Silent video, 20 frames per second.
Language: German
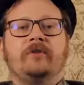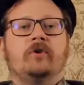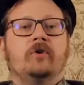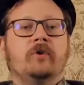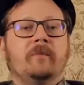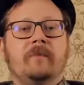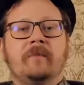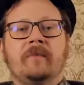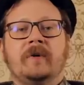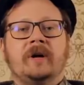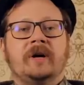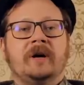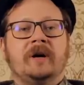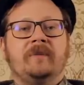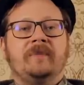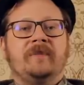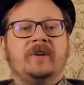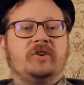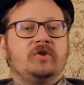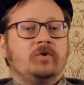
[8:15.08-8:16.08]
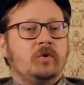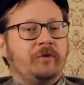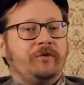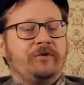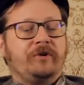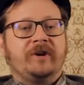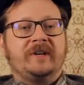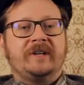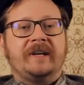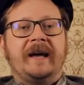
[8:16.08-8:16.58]
um ähm, den Tod
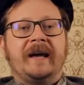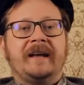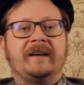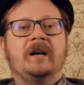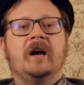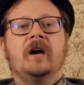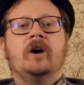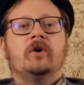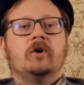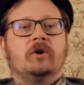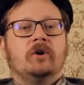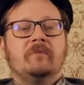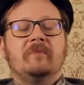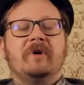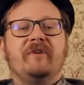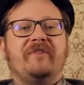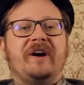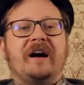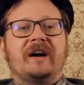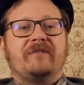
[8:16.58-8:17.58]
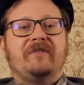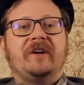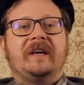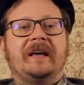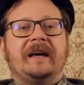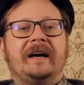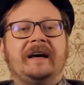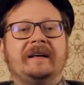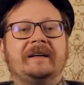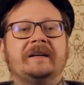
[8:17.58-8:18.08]
von Dad, um Varg
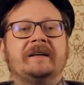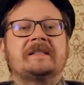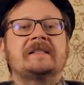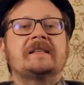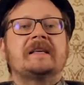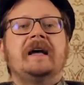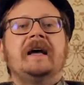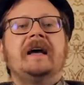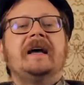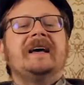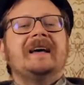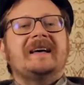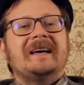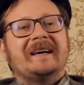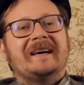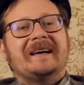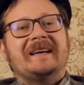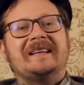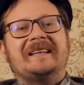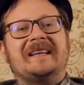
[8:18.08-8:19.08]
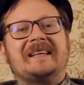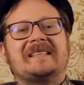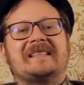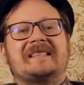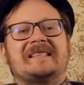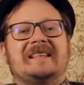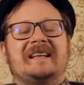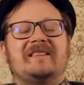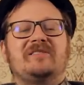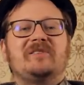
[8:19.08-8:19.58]
Vikernes, äh, dass
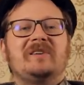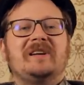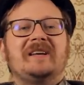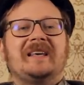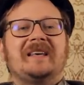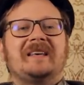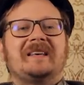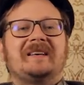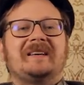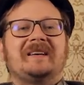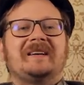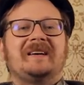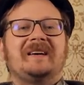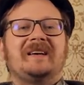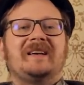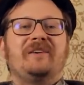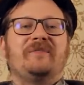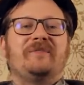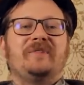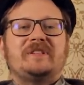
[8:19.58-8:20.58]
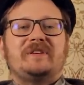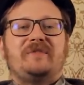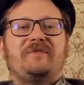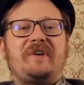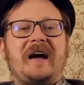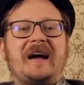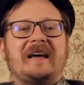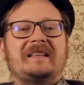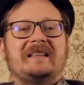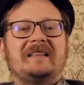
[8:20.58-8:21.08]
es natürlich äh, gewisse
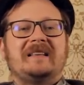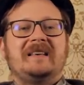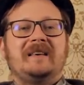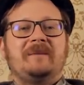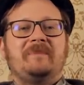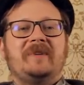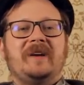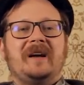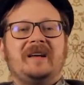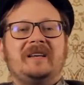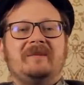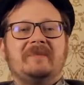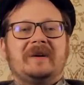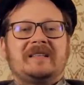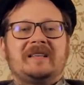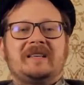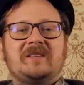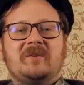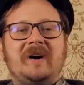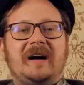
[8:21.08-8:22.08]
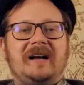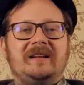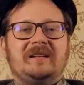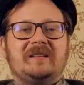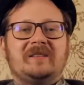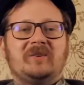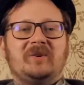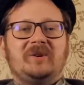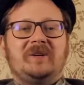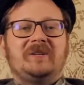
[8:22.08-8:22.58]
Fakten gibt, an die man sich so
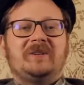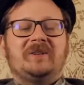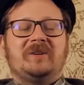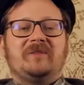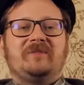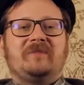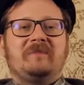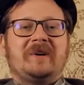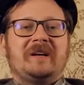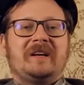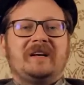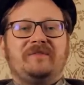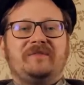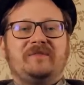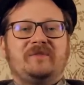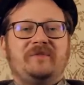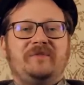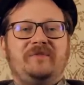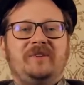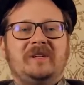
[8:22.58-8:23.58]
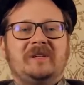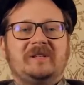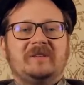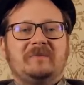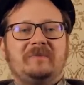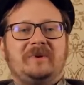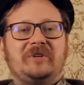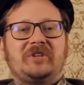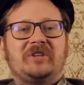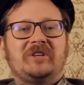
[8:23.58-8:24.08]
halten sollte. Und wenn man da zu viel so
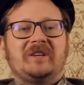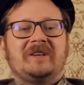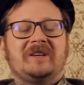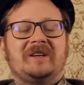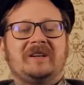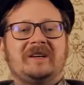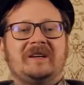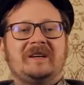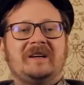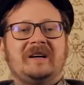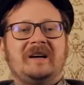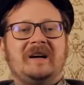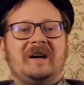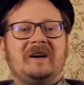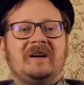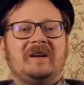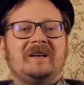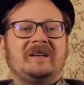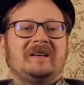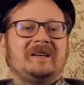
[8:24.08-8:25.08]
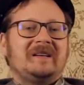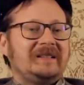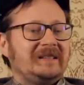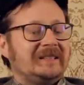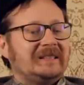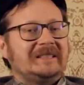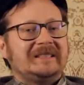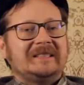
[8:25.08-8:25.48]
ein bisschen äh, äh